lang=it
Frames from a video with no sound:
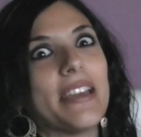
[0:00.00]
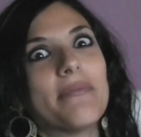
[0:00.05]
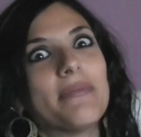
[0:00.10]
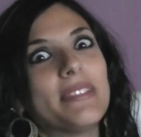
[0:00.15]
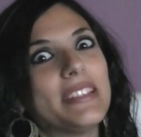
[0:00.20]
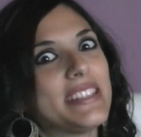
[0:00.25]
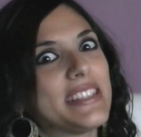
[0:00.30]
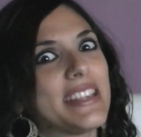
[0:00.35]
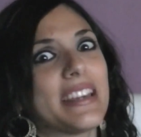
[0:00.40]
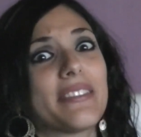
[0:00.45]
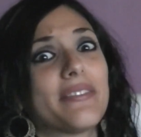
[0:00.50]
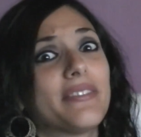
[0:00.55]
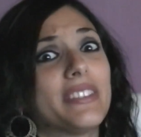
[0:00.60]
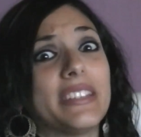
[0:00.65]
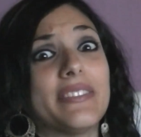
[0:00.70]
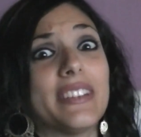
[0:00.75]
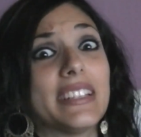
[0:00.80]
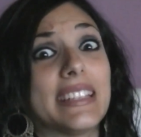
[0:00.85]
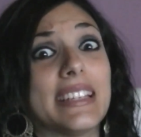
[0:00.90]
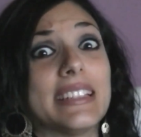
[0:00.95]
mi
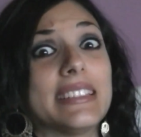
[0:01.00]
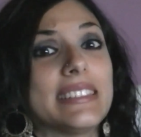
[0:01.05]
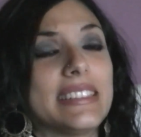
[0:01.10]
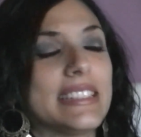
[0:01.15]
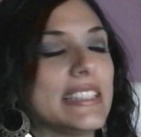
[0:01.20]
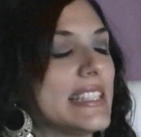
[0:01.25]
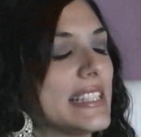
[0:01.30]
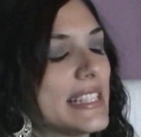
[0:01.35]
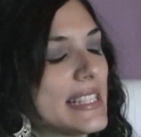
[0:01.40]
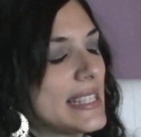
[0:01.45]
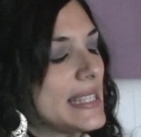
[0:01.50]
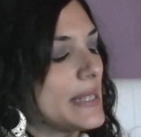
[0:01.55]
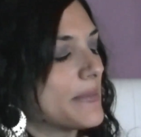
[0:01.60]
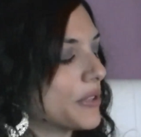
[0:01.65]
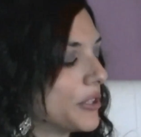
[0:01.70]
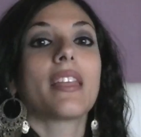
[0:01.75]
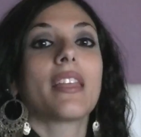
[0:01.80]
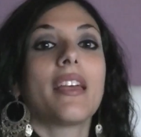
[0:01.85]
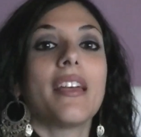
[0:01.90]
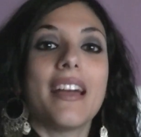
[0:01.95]
serviva
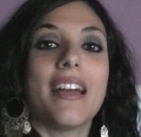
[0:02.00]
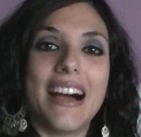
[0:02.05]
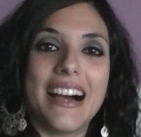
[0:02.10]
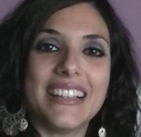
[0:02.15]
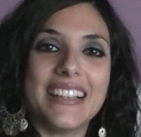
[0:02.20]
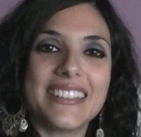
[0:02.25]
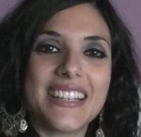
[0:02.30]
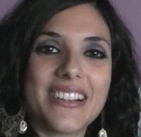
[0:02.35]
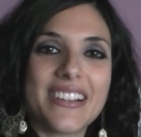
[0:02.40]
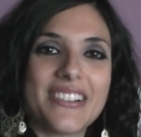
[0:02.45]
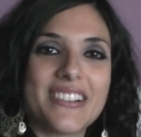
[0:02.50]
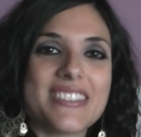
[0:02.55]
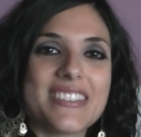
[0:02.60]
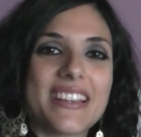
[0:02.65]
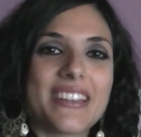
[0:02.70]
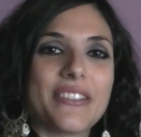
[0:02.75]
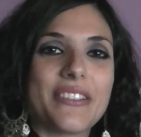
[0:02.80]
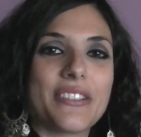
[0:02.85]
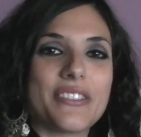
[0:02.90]
tantissimo. Altra cosa che ho